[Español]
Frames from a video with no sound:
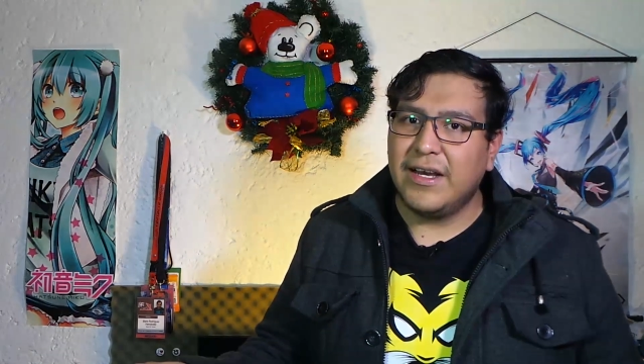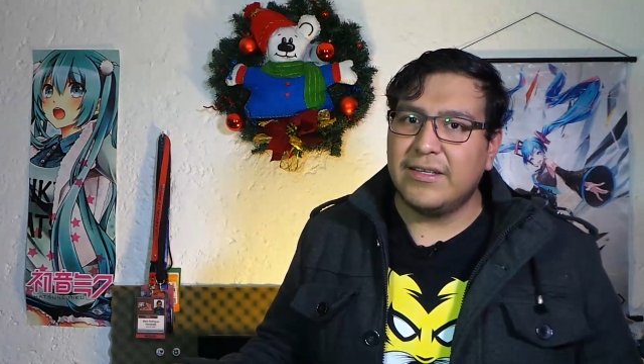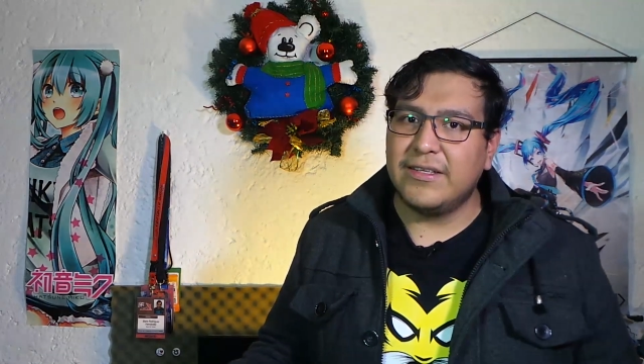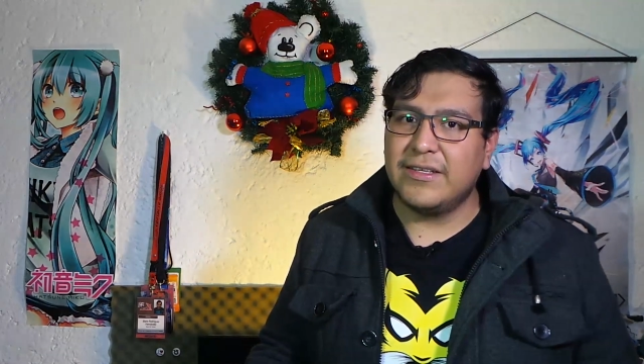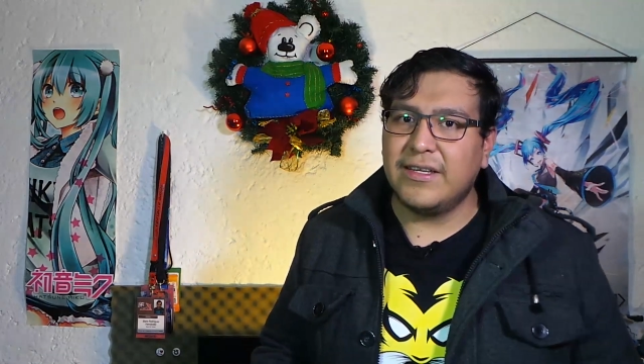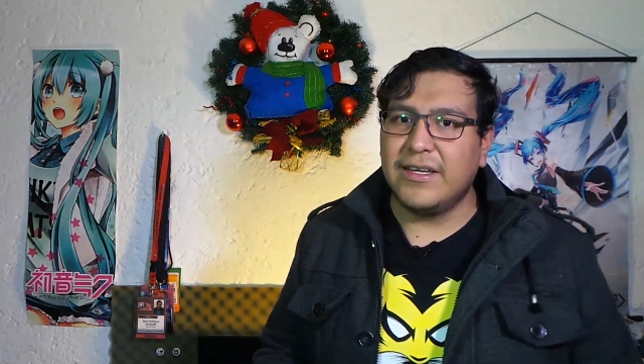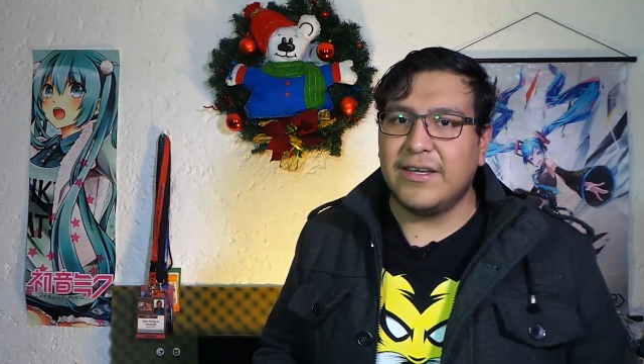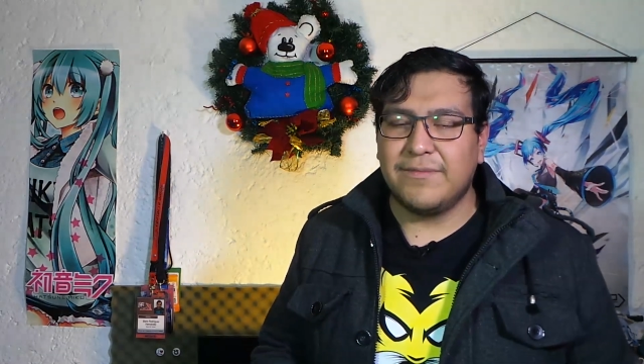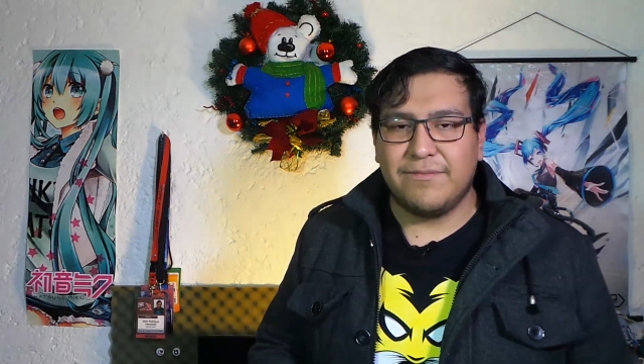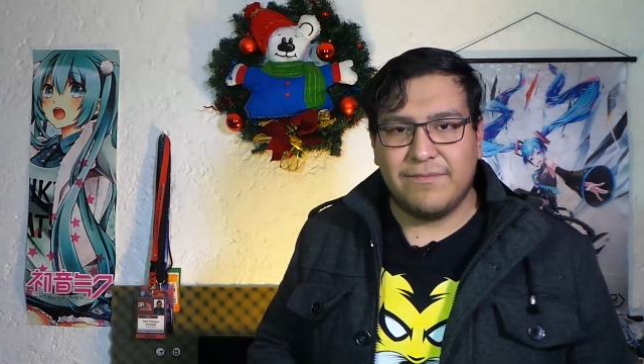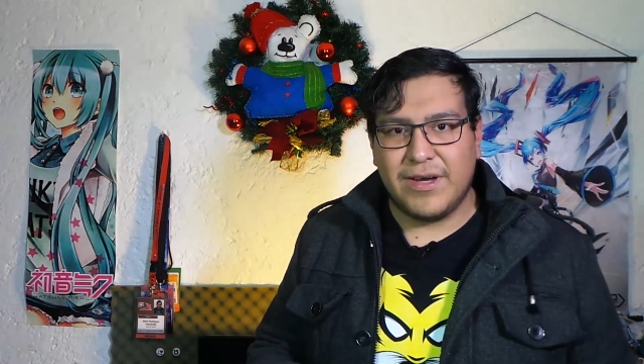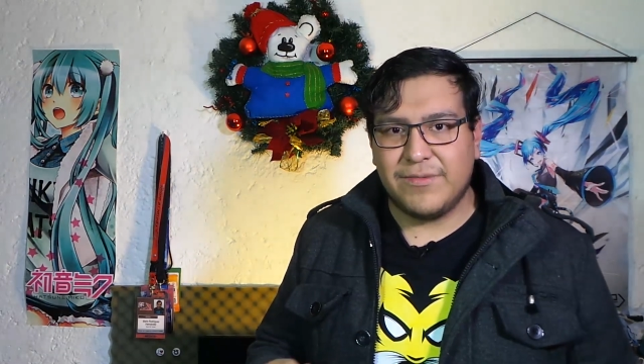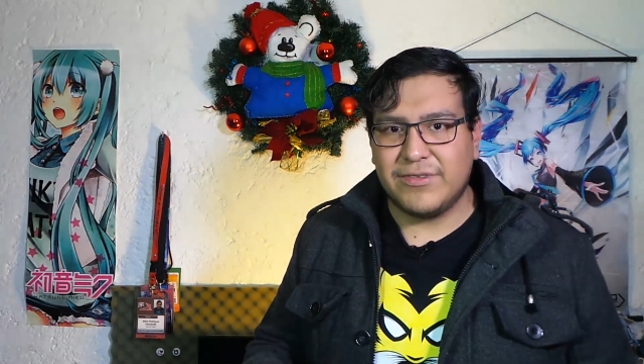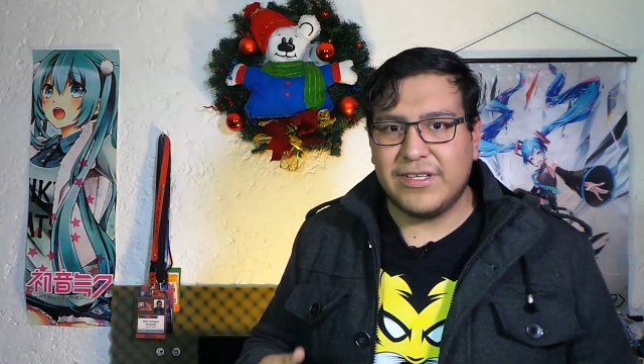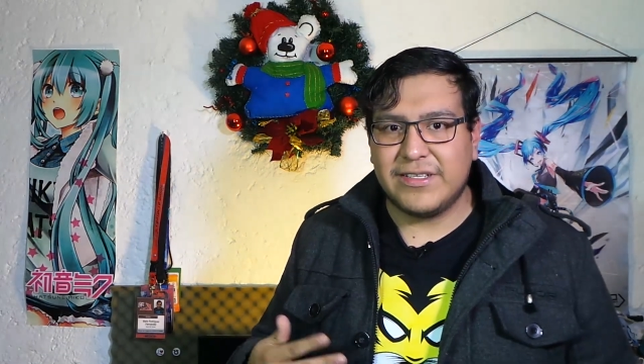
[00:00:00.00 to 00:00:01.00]
Así que
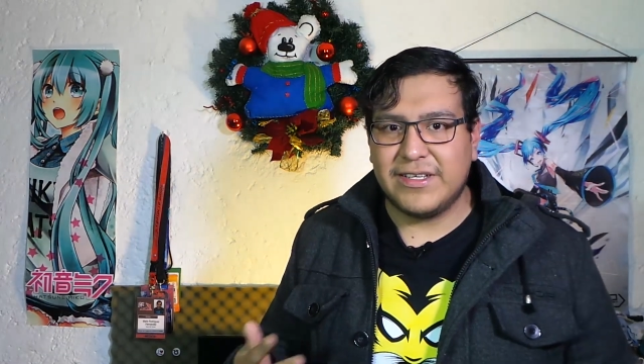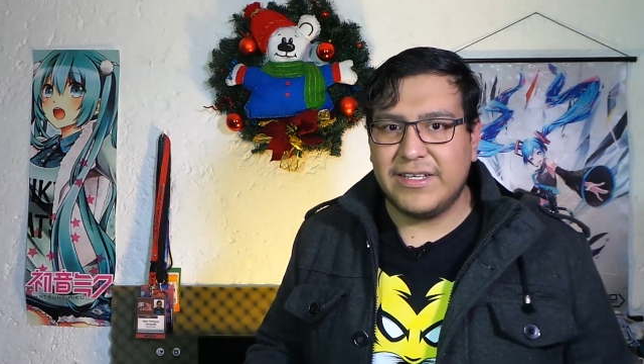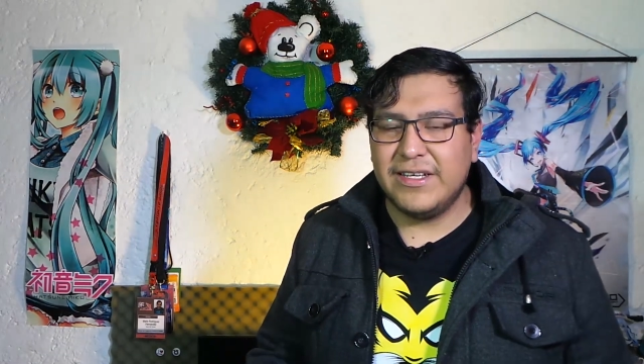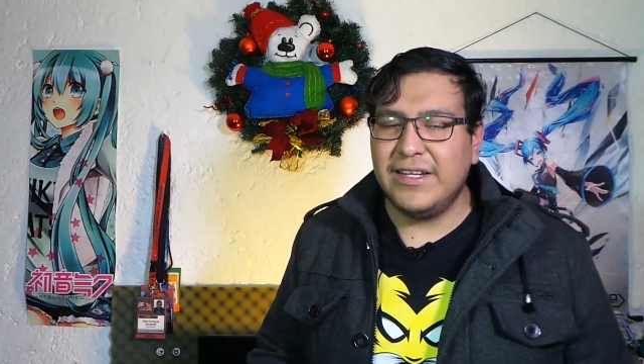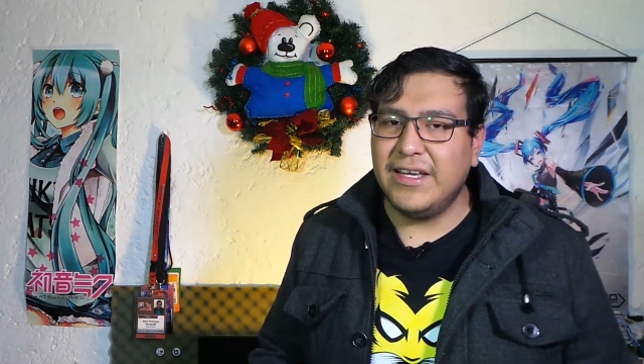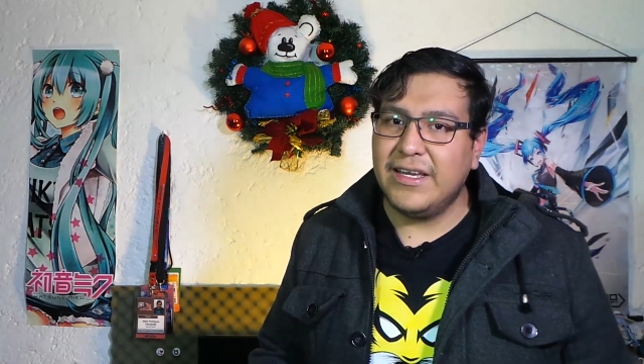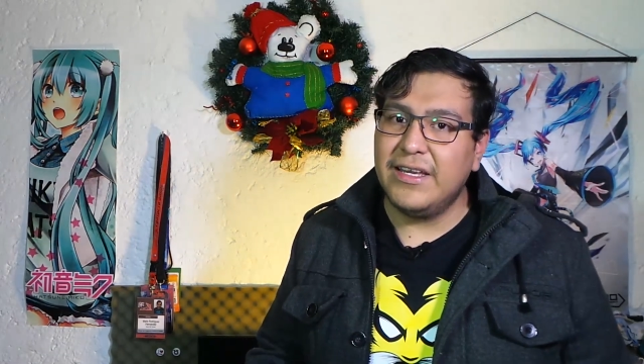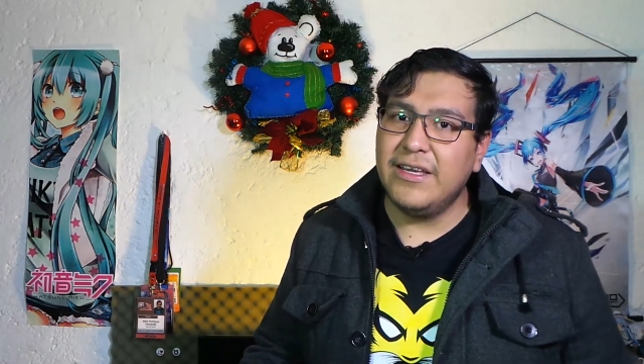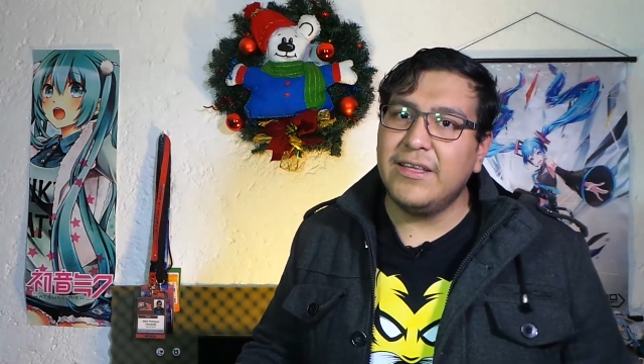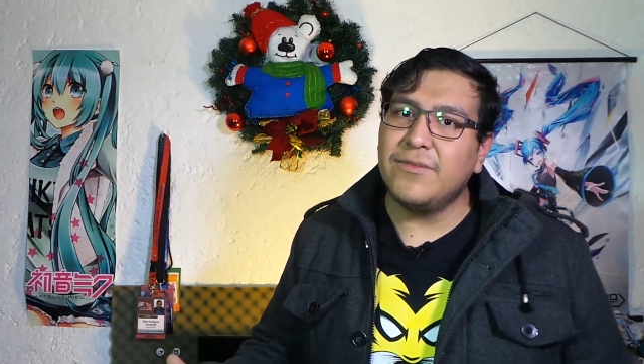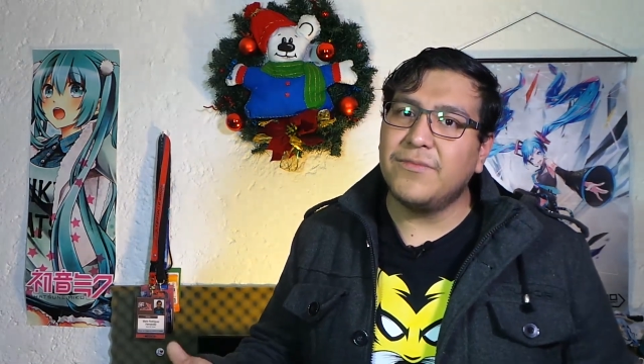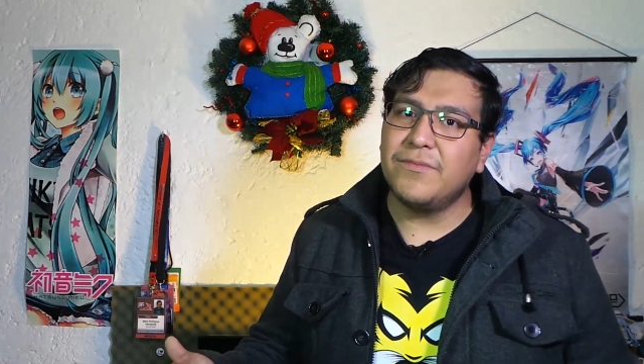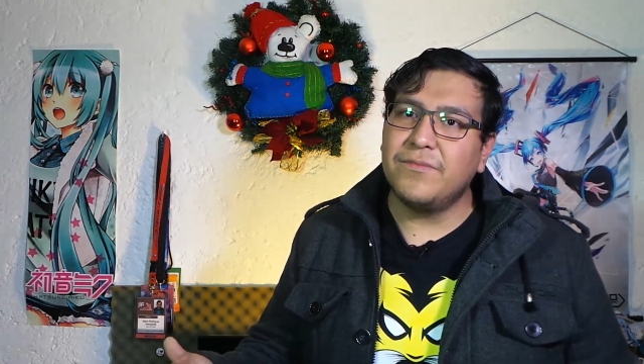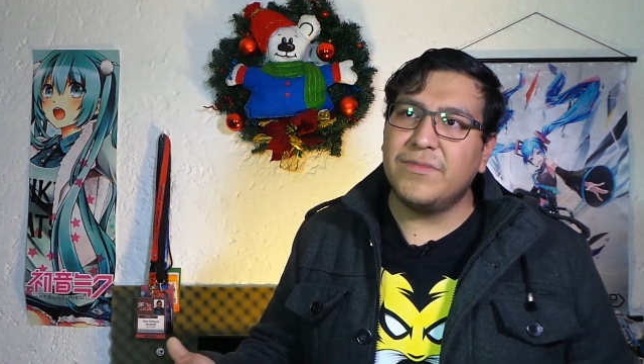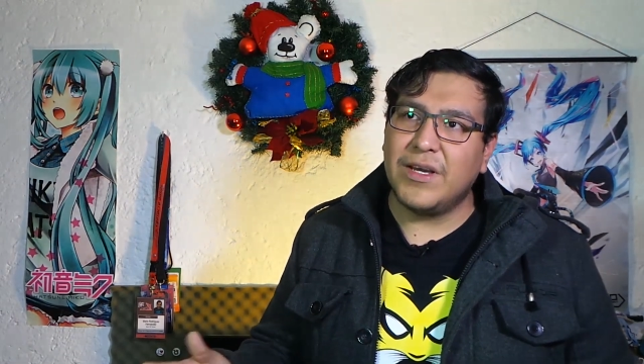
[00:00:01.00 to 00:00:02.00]
vamos a seguirle
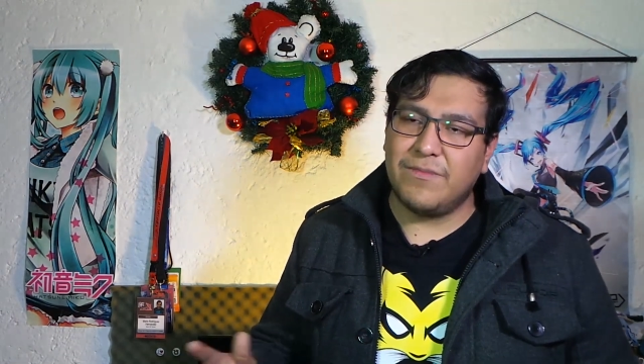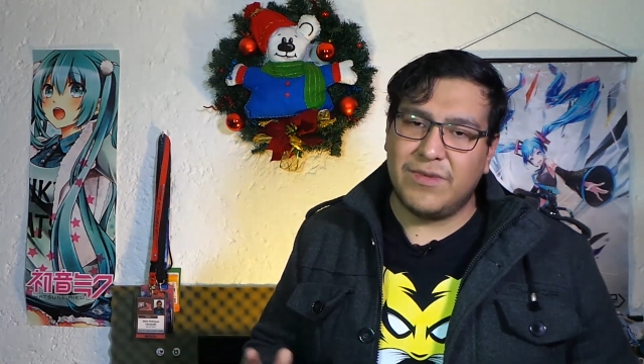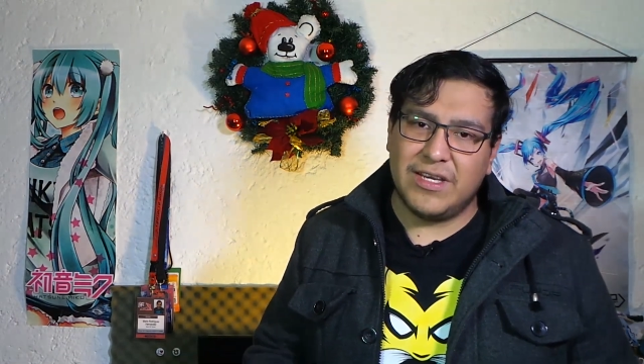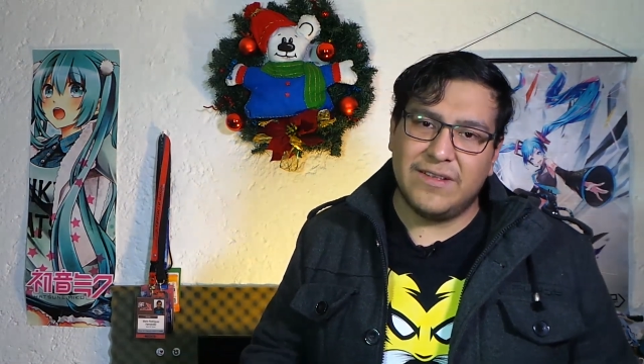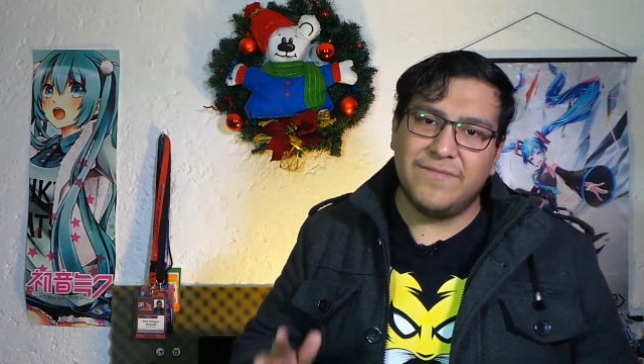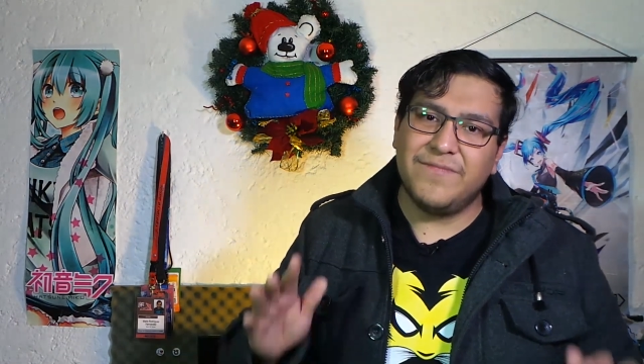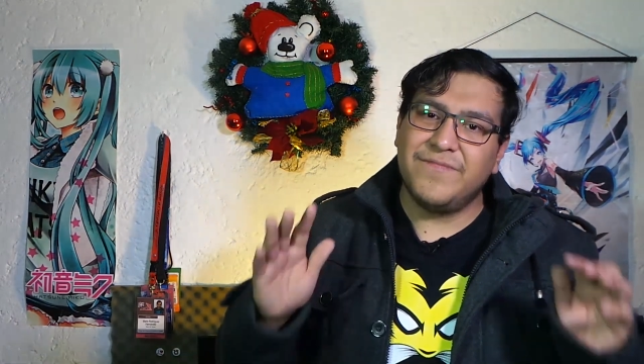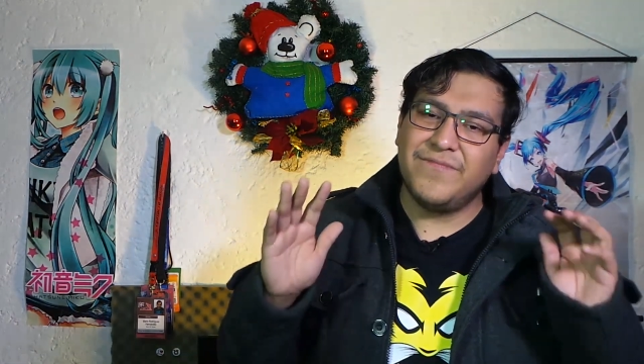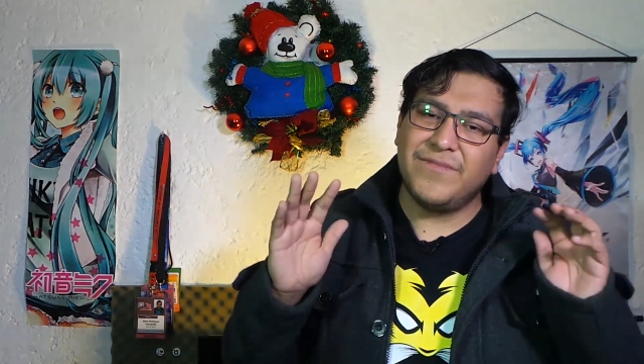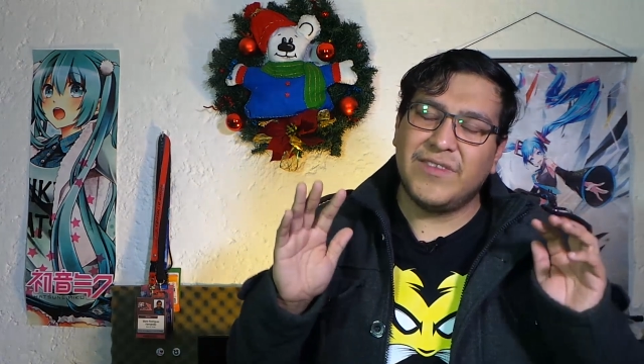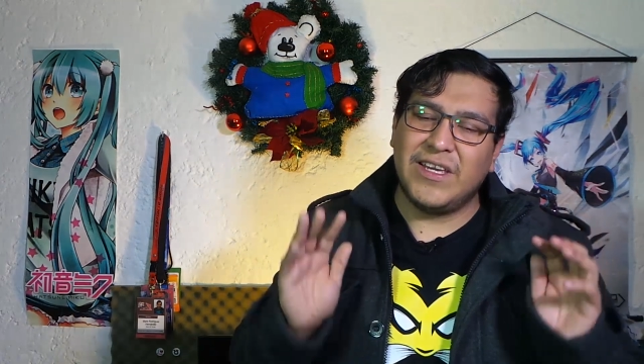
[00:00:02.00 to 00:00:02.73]
y también